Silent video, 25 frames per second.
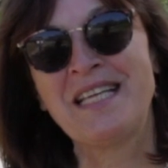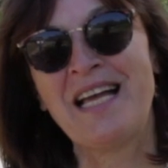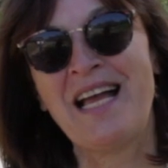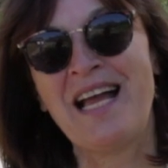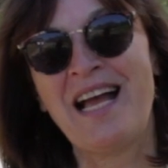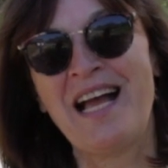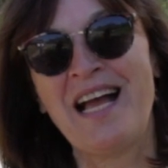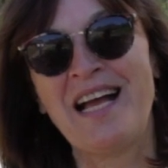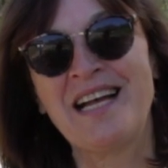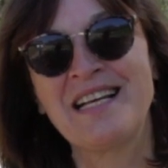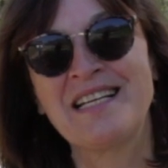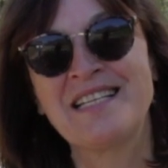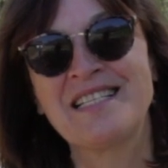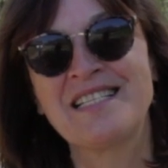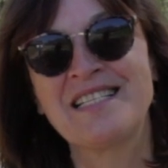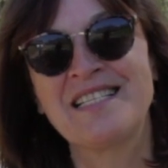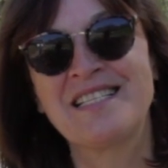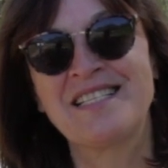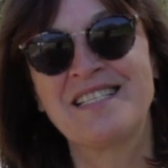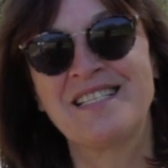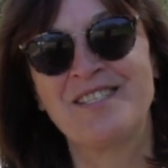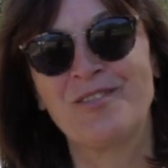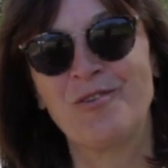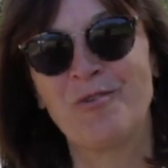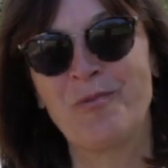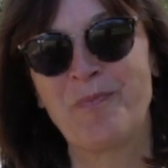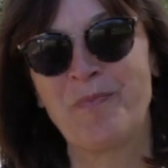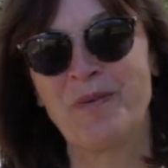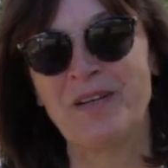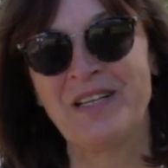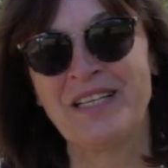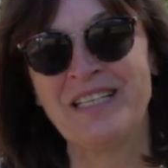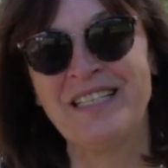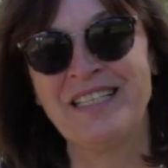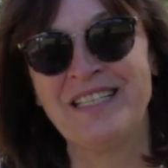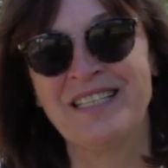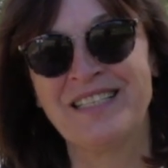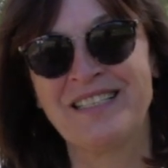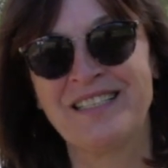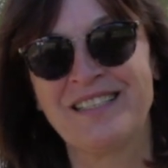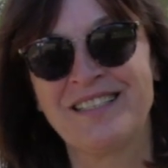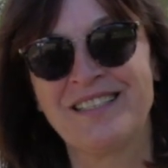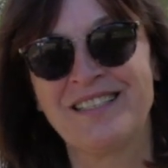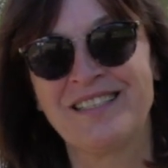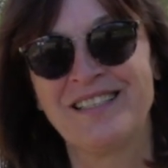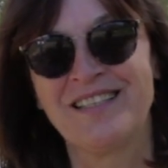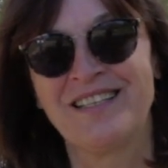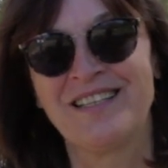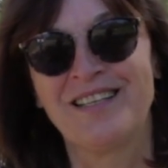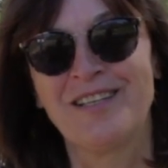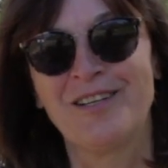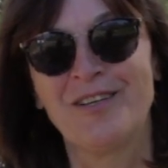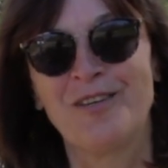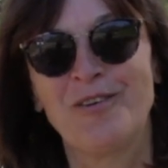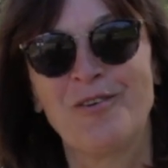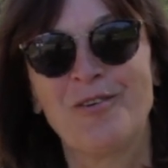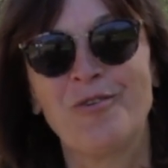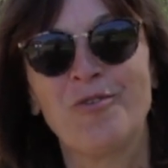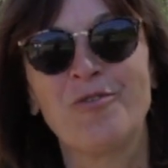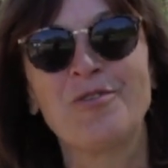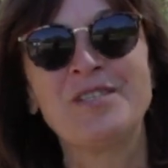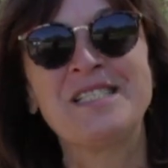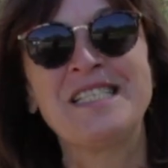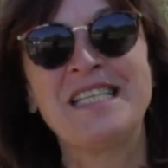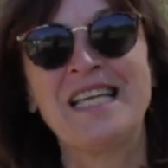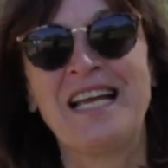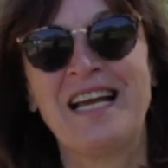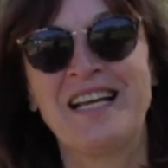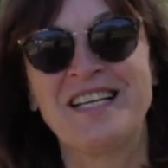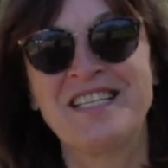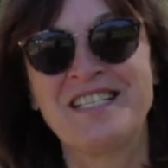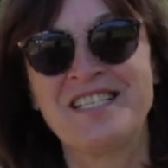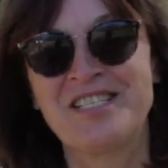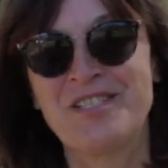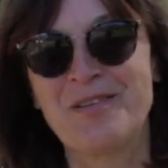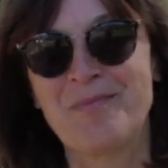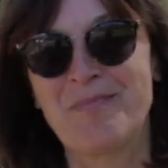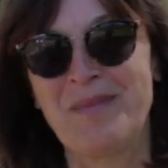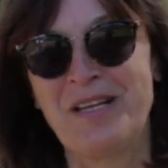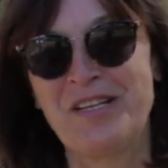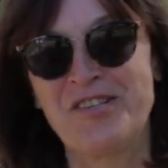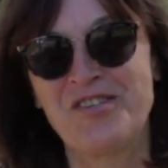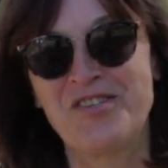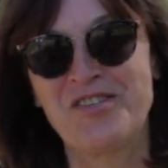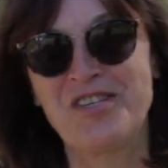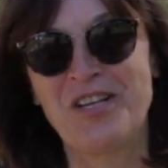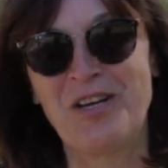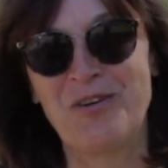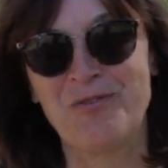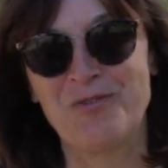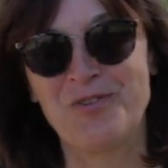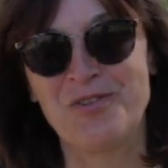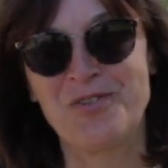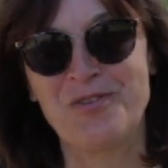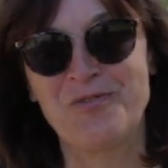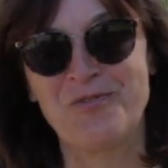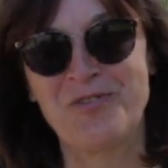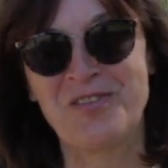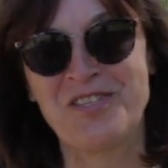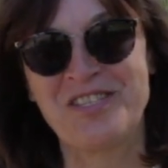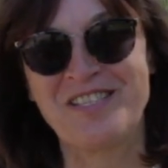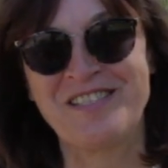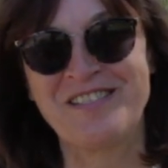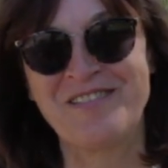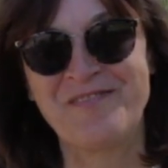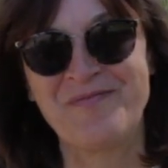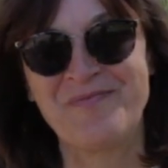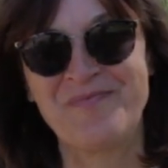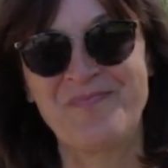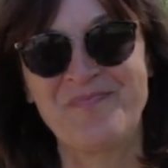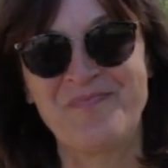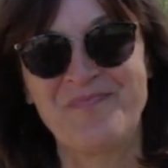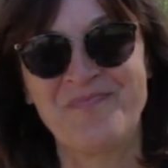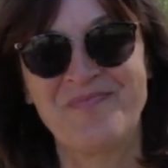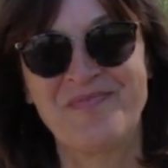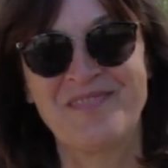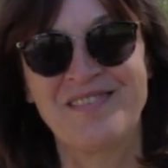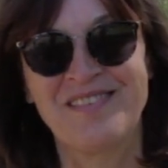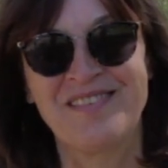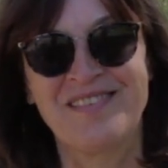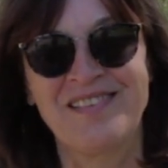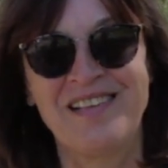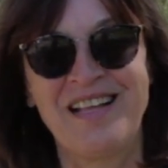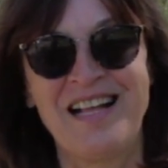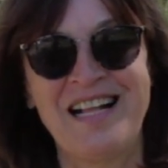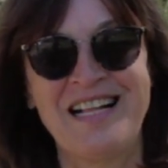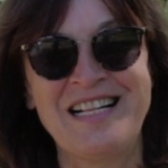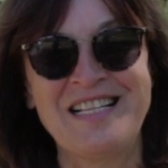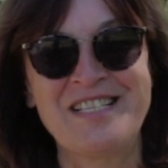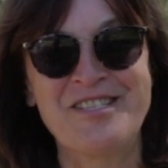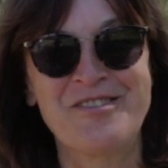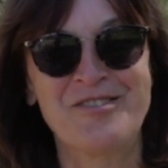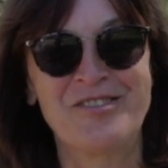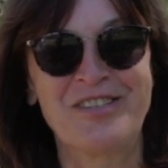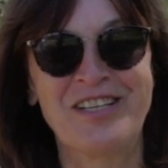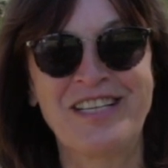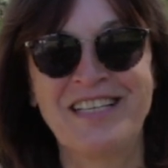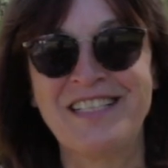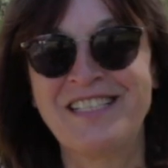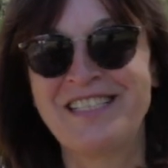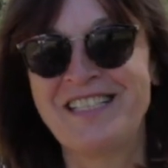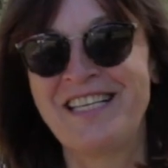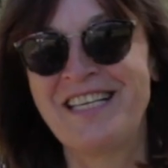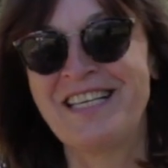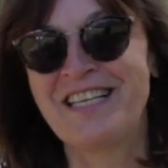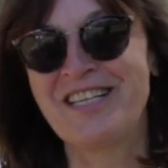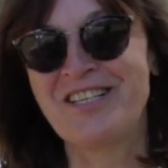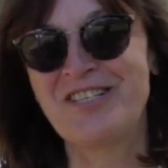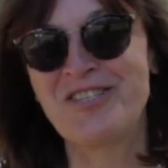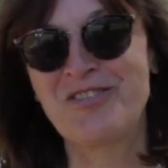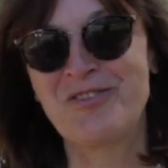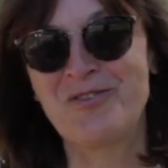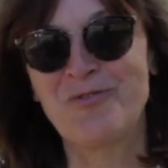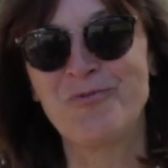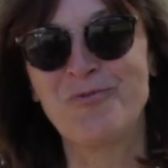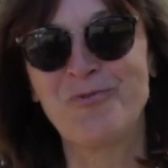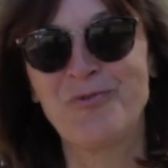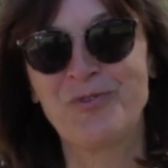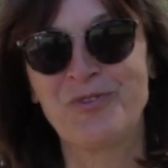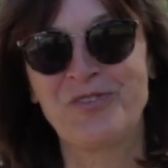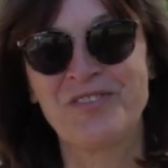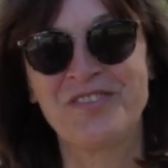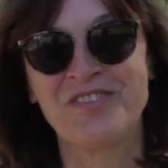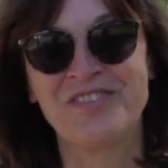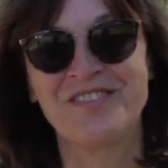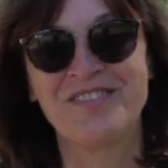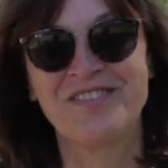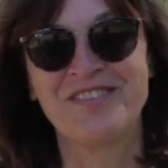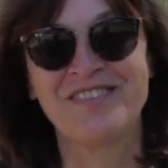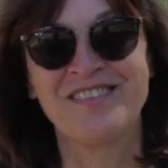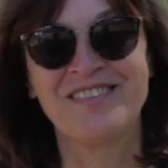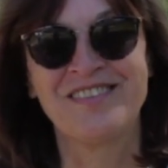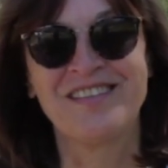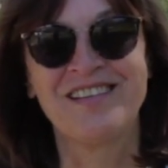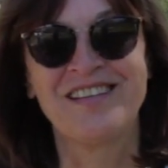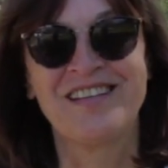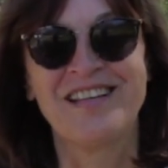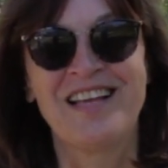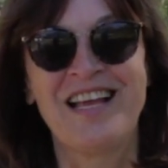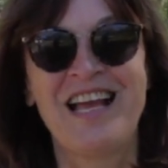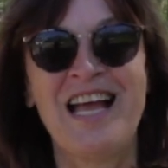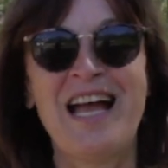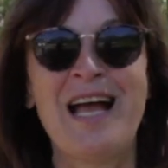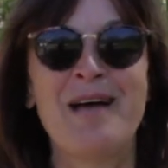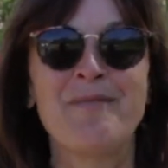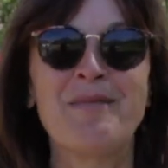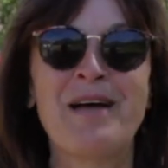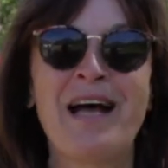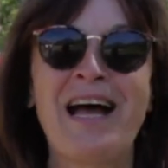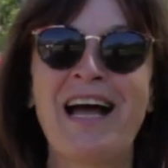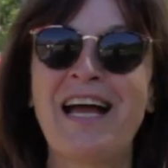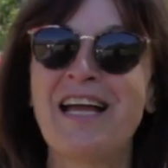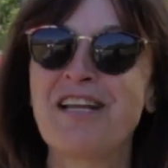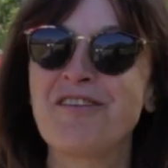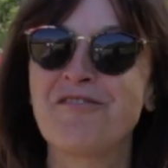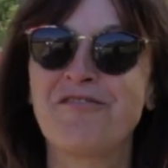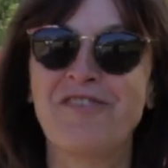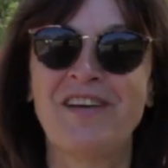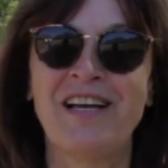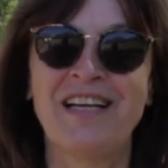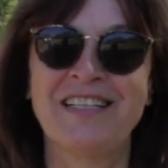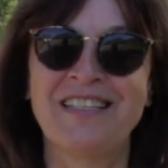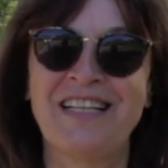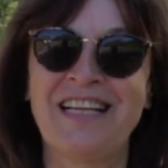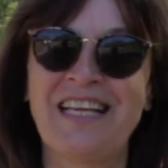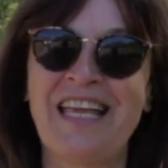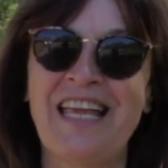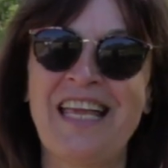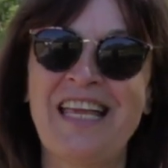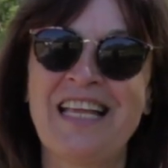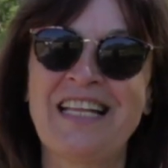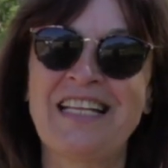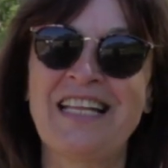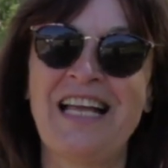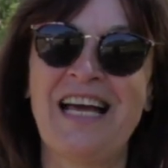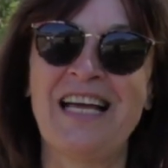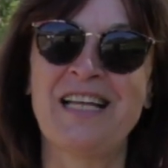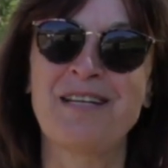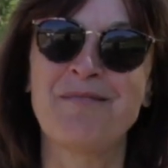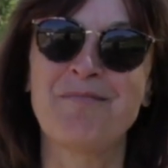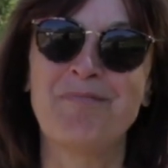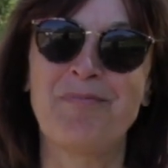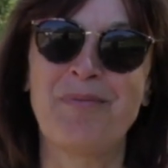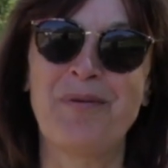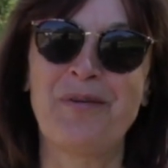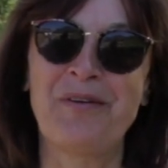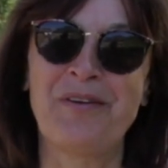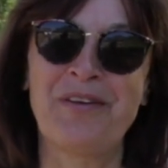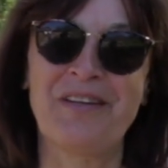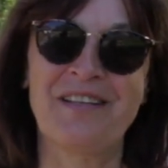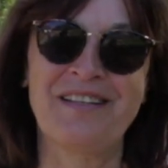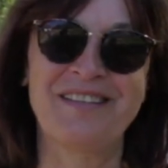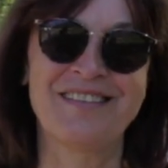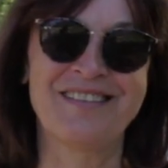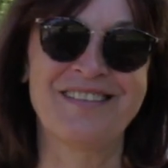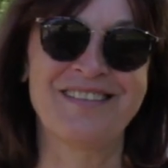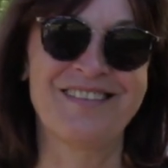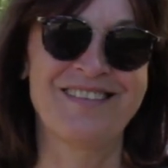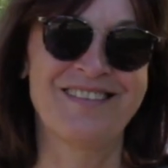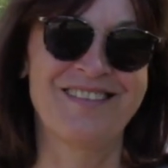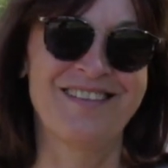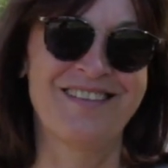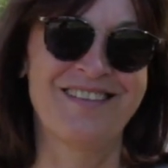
der Angst operieren und die Angst der Menschen ausnutzen. Also Kritik ist gut, aber einfach dagegen anblöken